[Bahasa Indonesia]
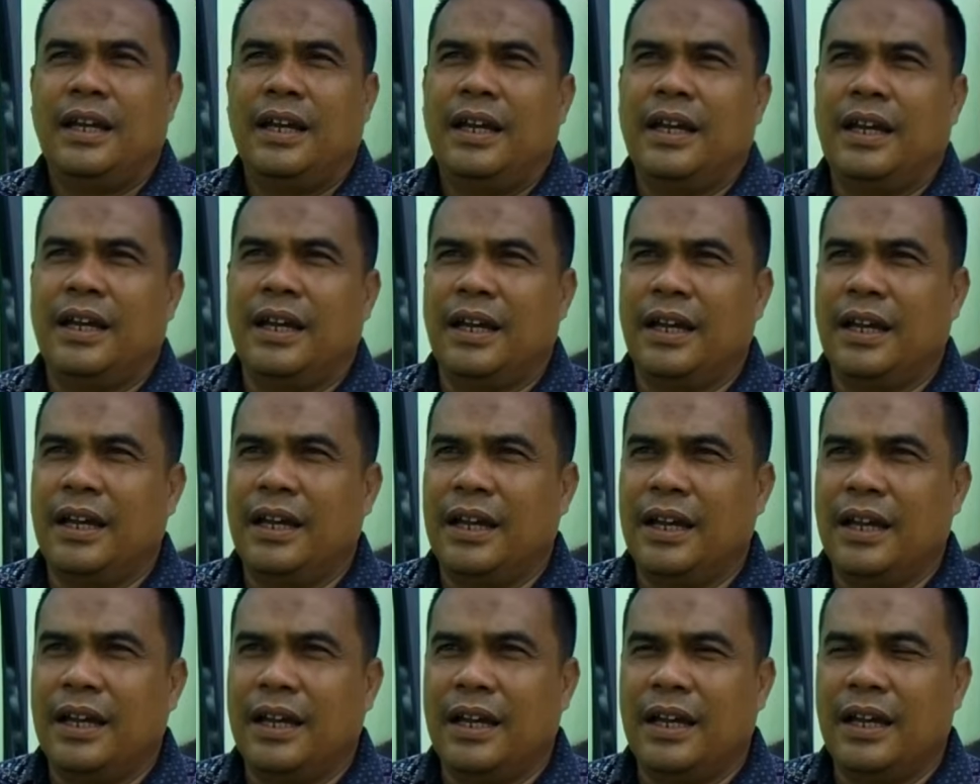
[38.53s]

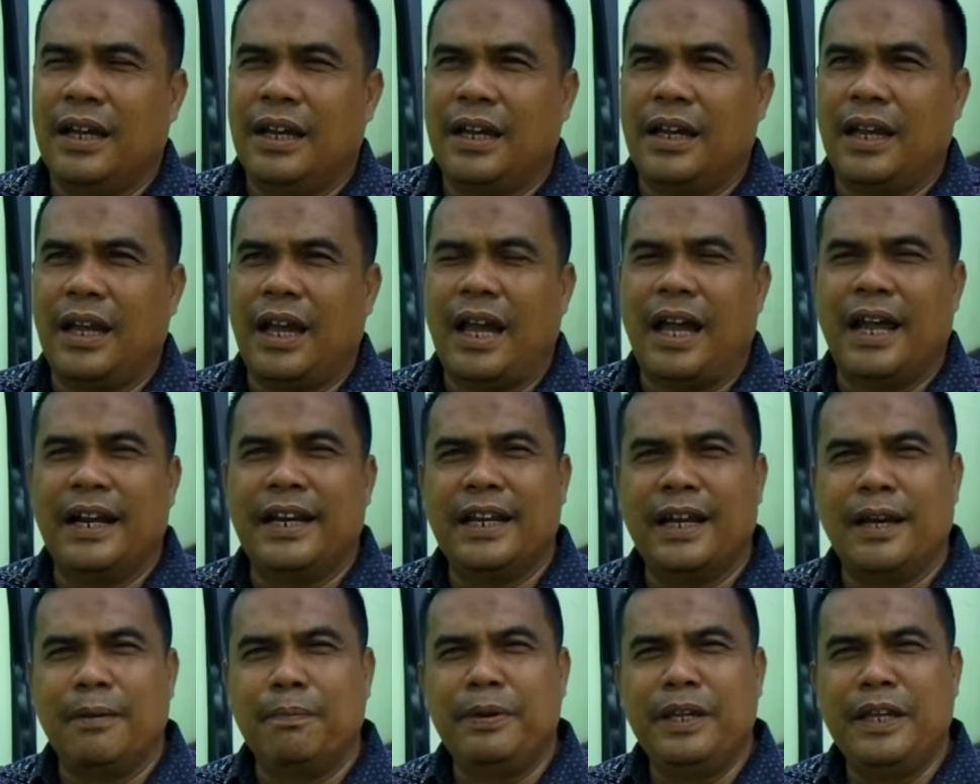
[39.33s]
uh,
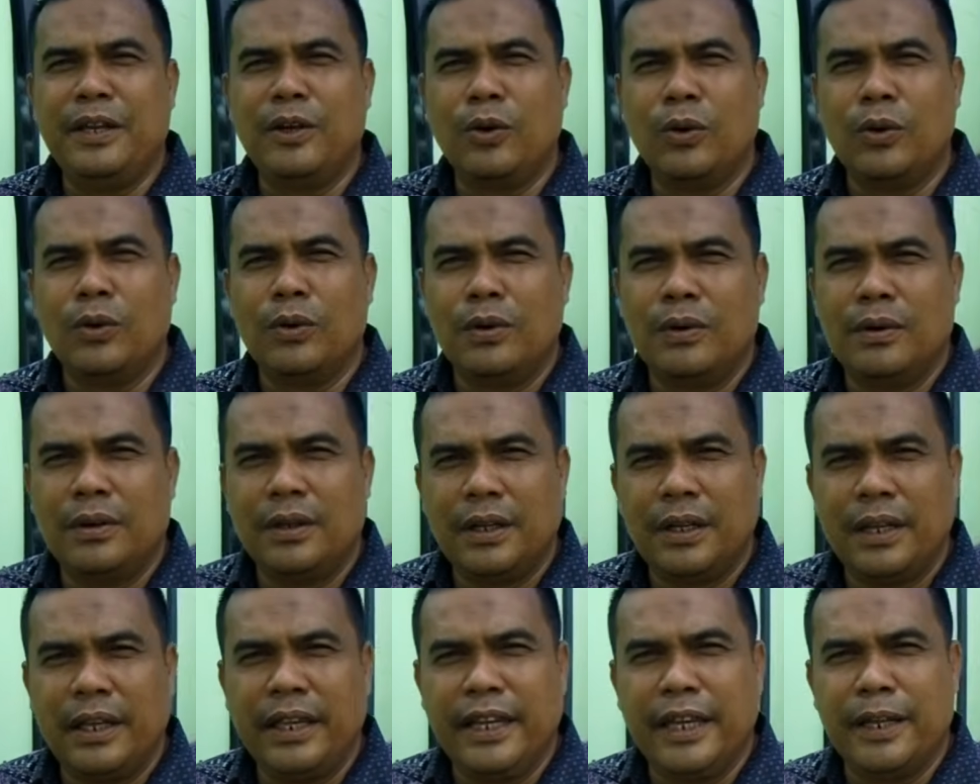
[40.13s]
Anda bingung
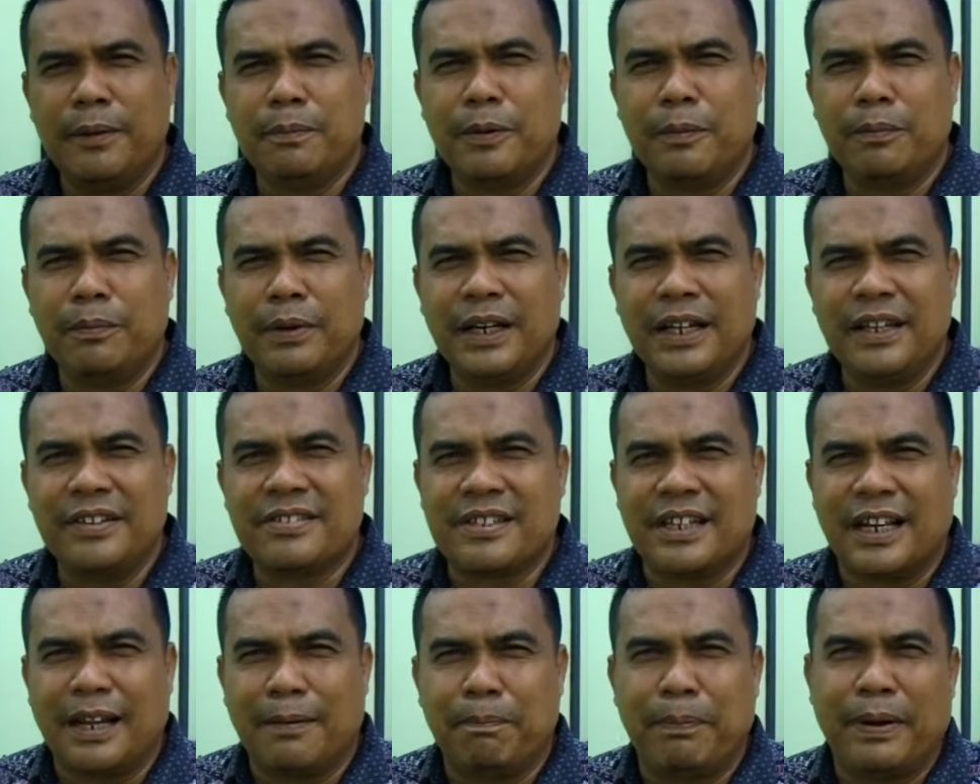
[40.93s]
ingin membeli
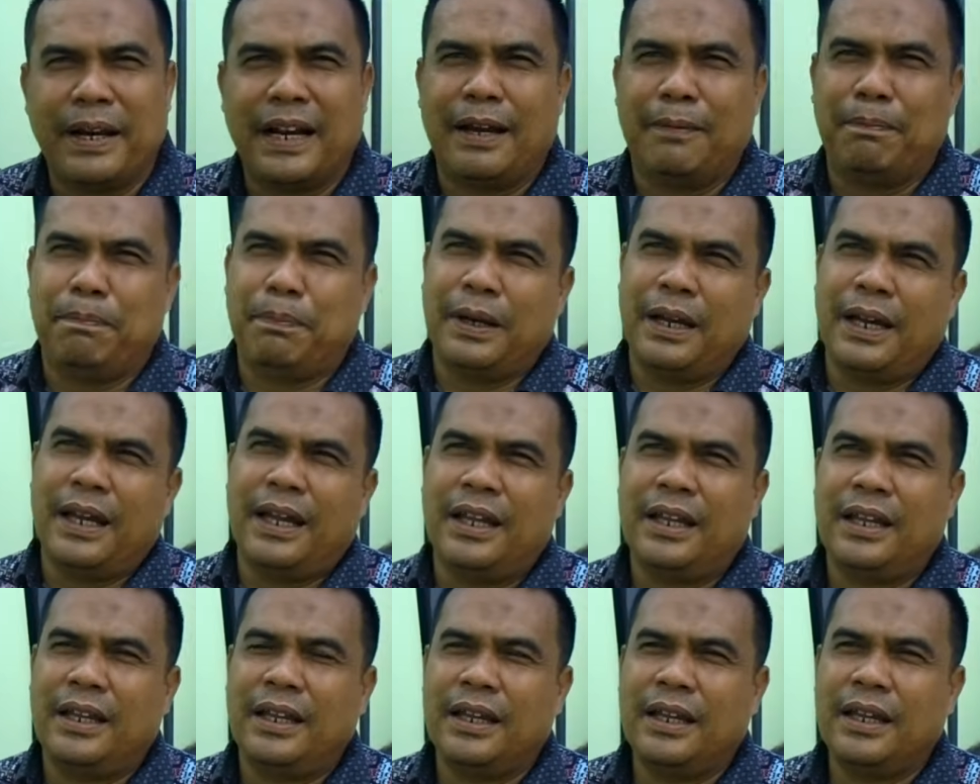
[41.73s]
senapan
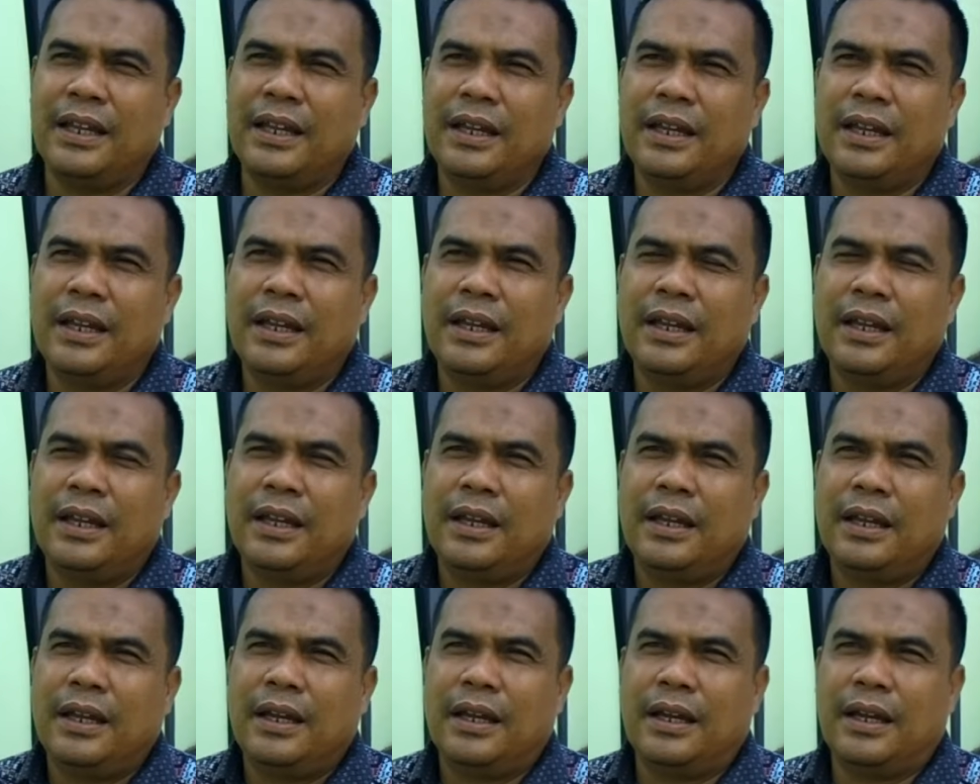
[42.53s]
apa
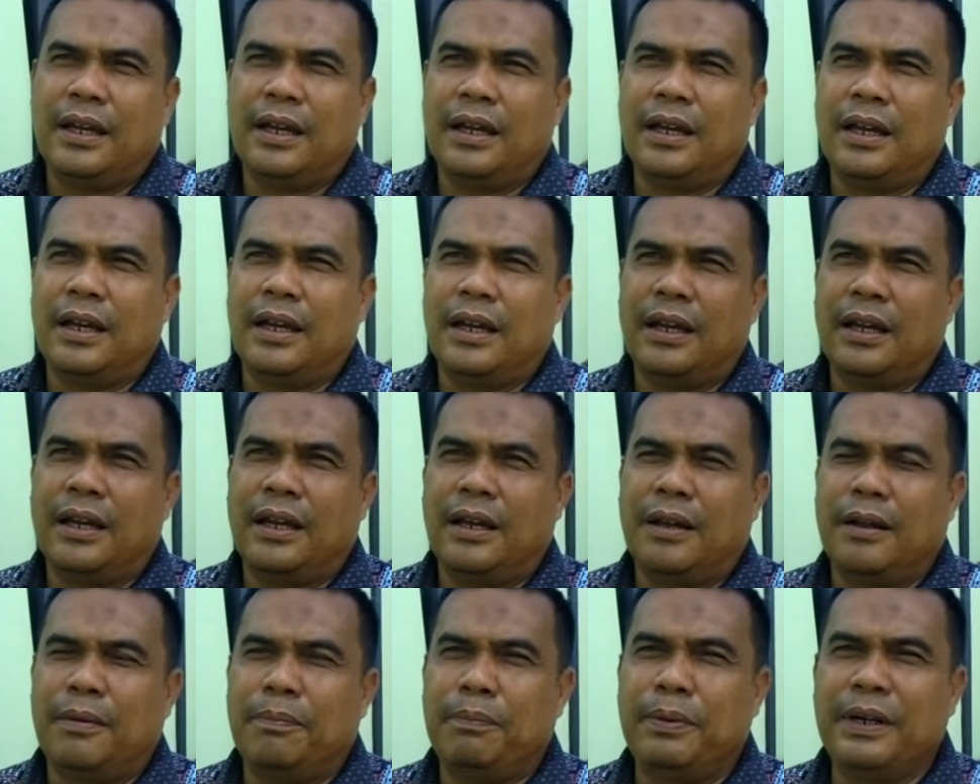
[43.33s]

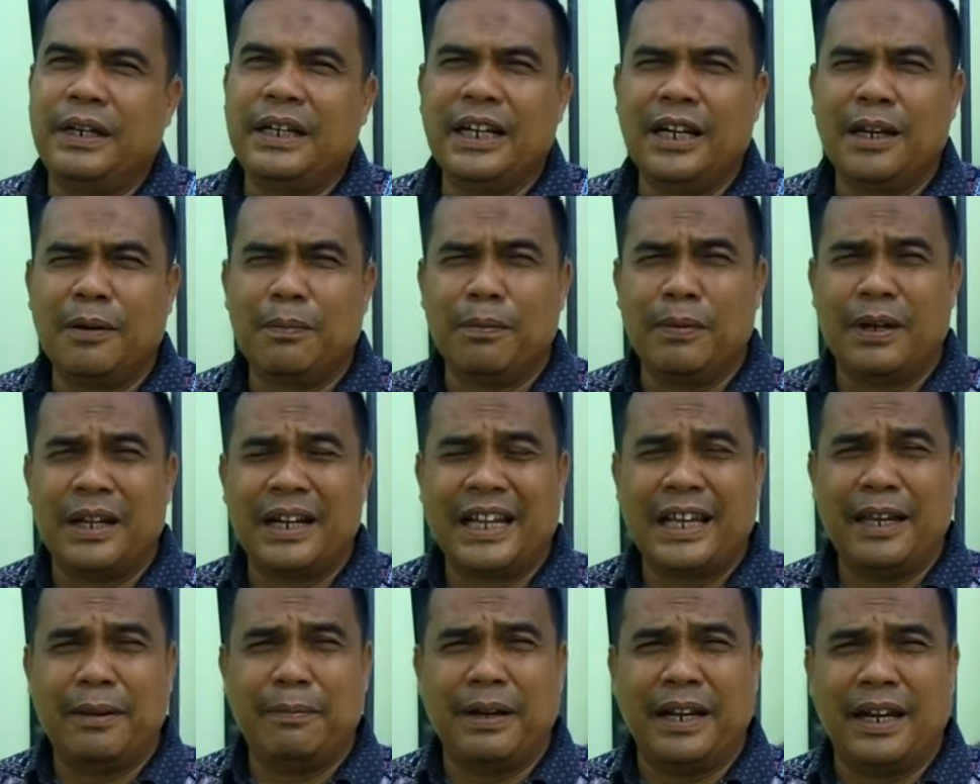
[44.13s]
uh, Bedil
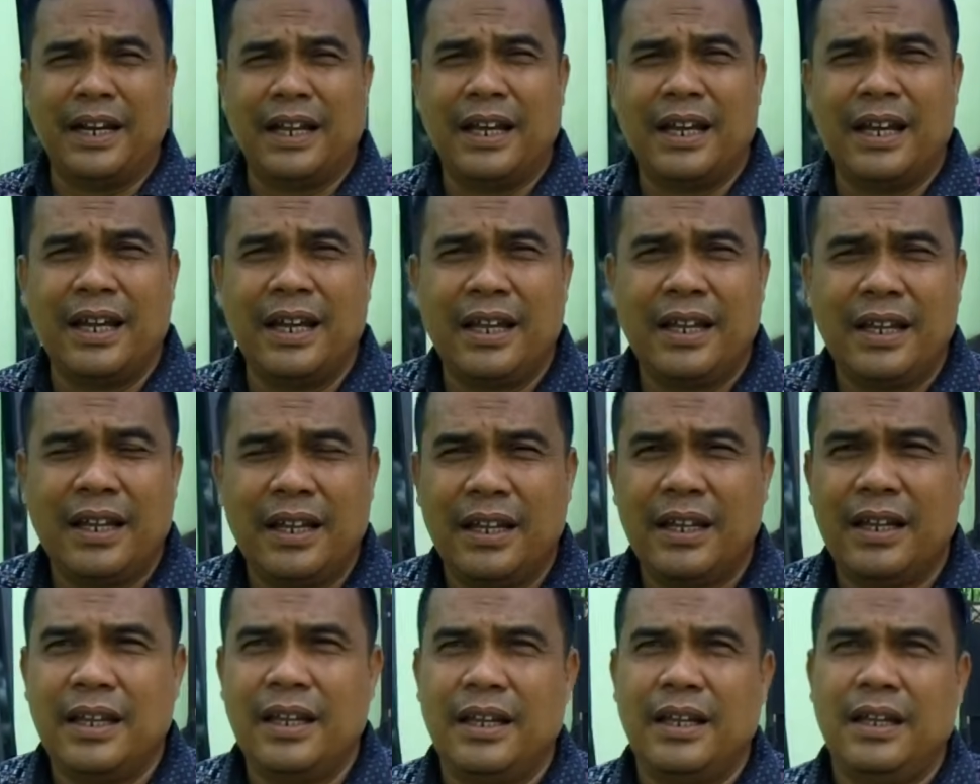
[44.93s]
bagaimana
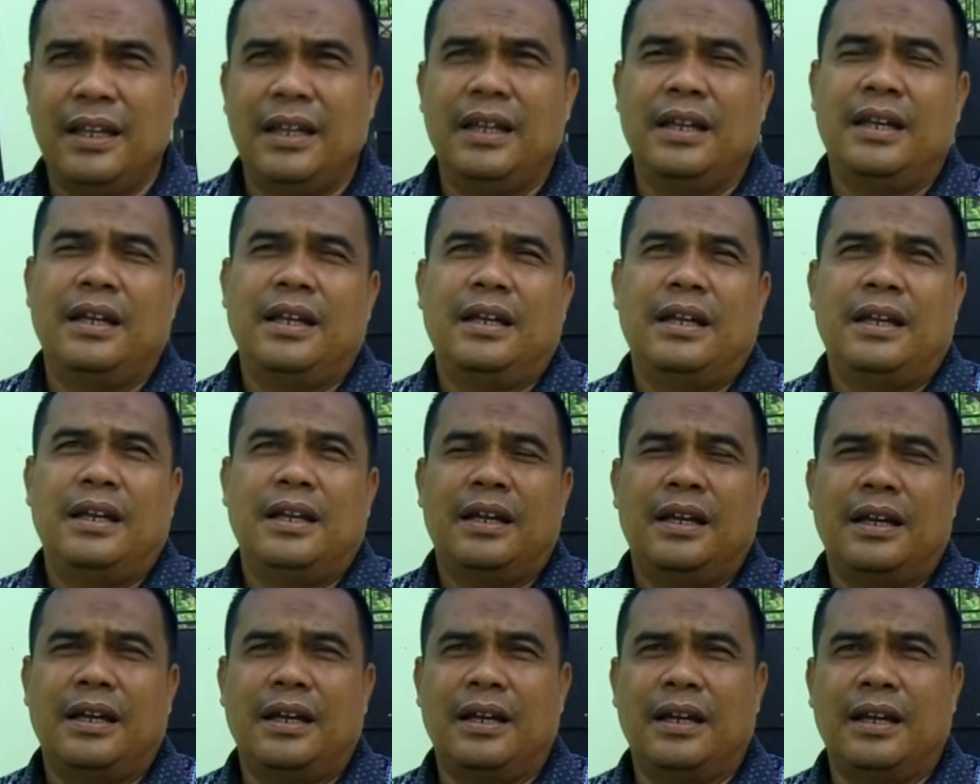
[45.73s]

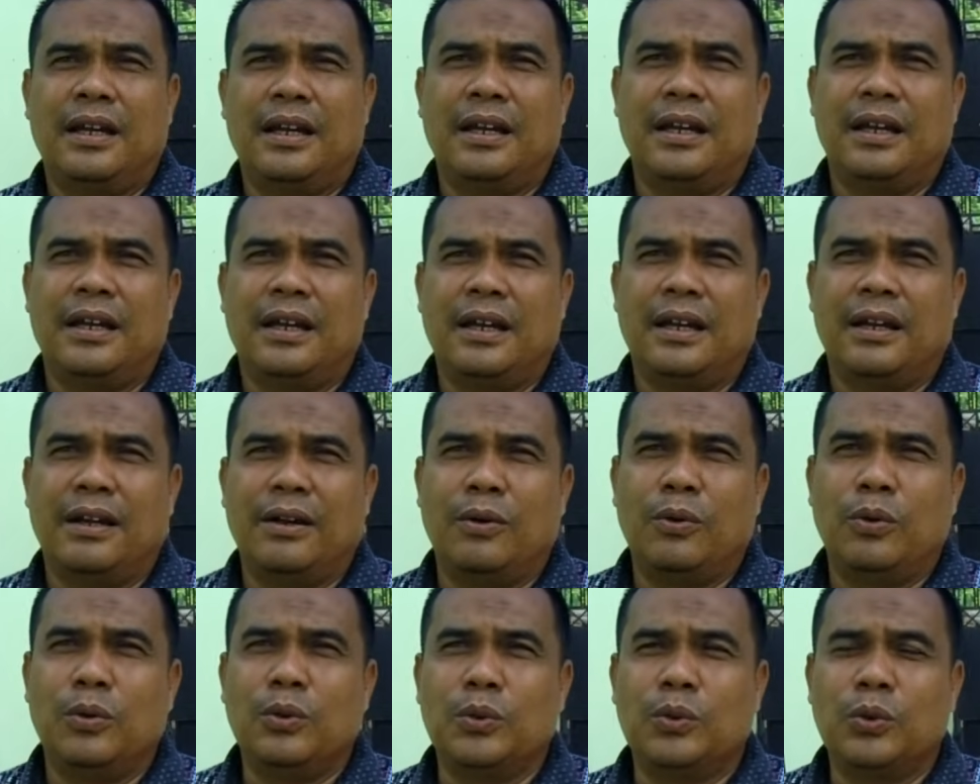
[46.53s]

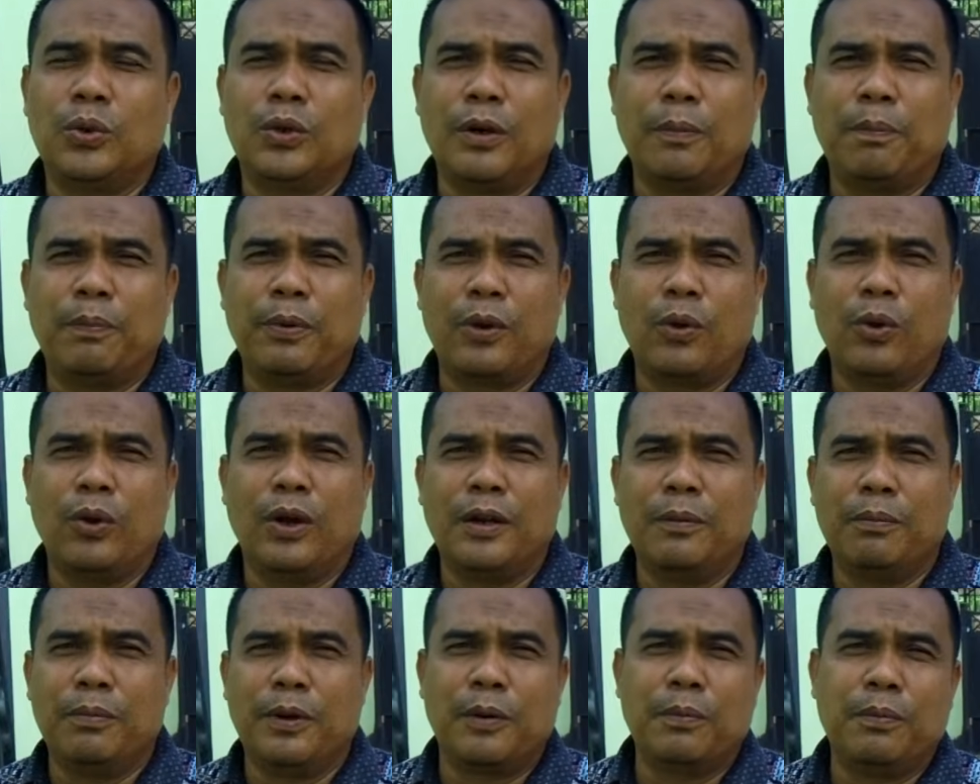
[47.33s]
uh, Untuk
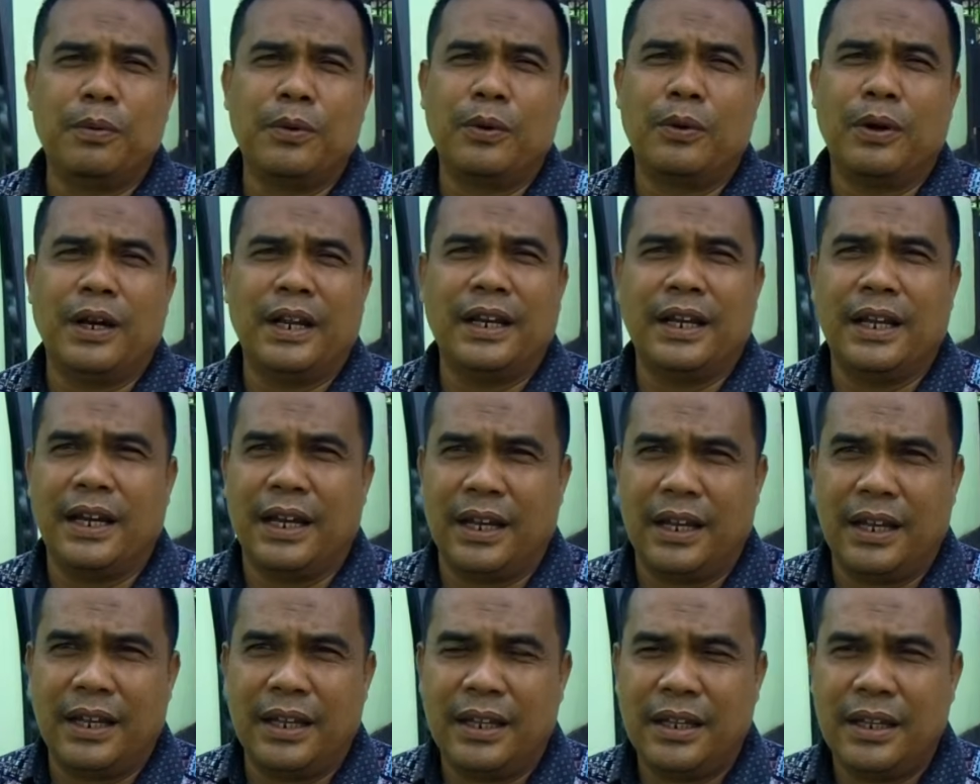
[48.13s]
keperluan berburu
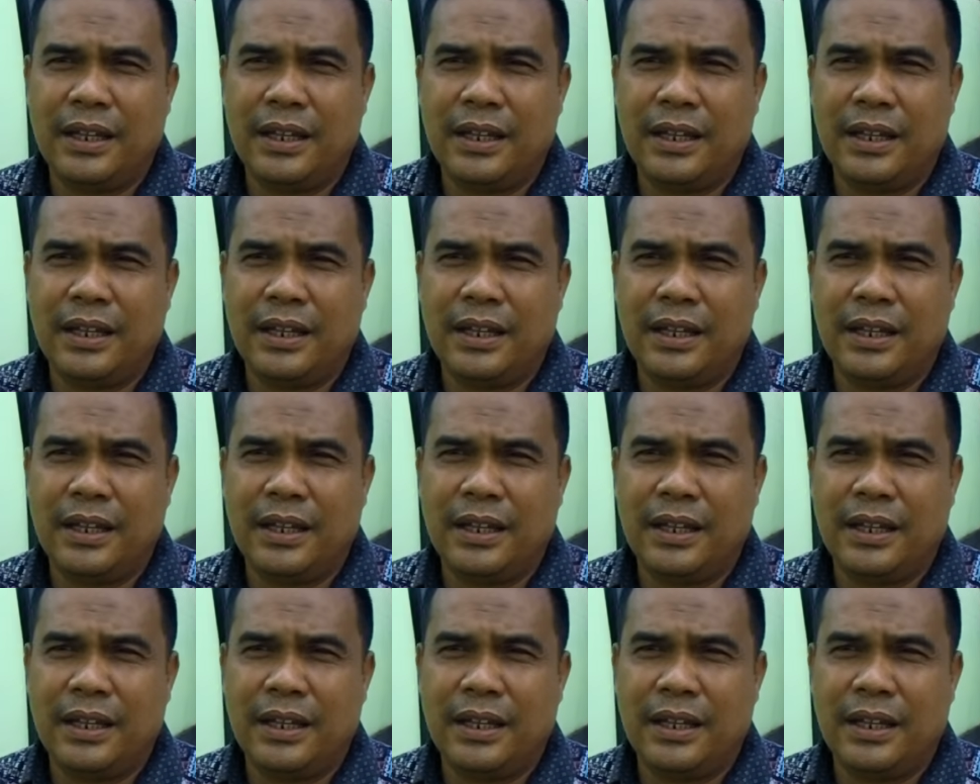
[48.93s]
Anda